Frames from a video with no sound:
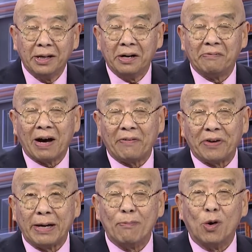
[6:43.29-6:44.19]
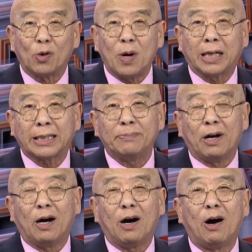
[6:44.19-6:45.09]
và vì mối quan tâm
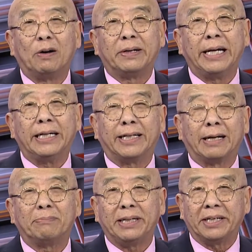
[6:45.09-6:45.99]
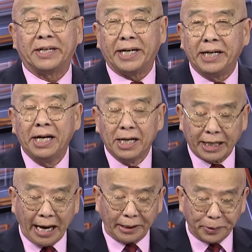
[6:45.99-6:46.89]
đó họ nghĩ rằng bây giờ đây
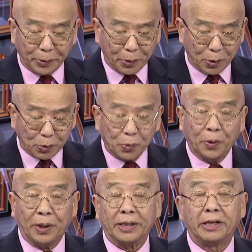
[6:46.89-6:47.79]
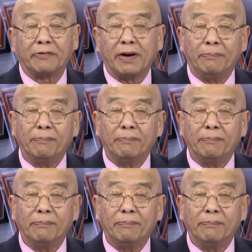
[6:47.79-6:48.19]
kẻ thù của thực phẩm